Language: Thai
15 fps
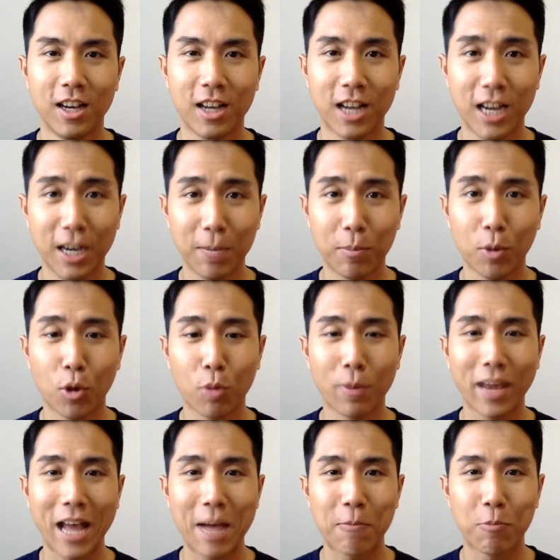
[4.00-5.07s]
เคยปลงไหม
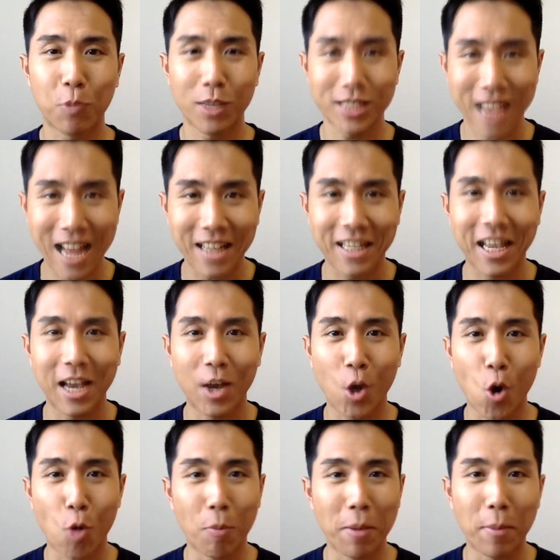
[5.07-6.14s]
ครับว่าชาติเนี้ยค
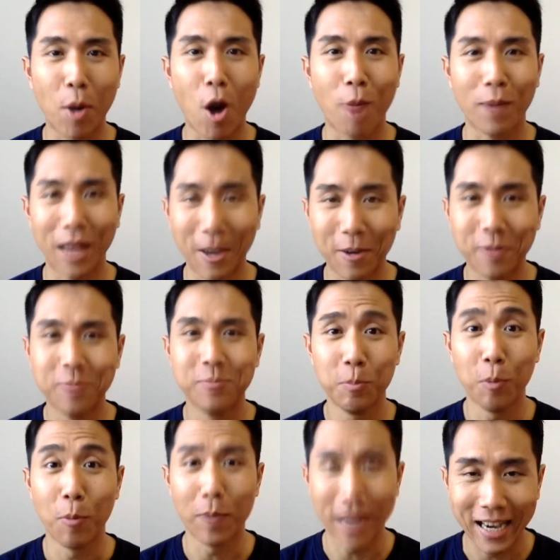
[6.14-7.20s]
งไม่ผอมแล้วผ
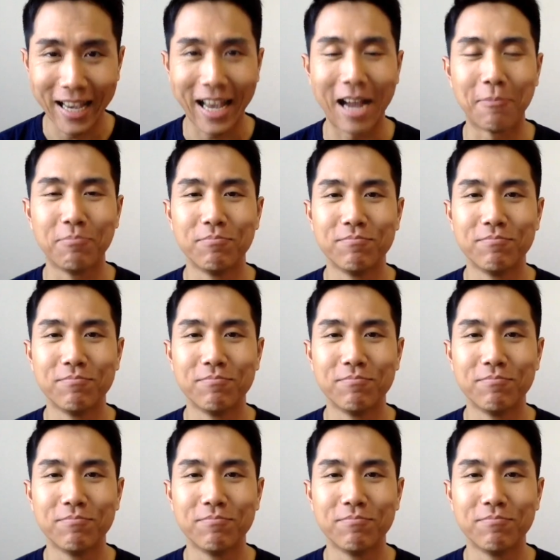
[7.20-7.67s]
มเคยครับ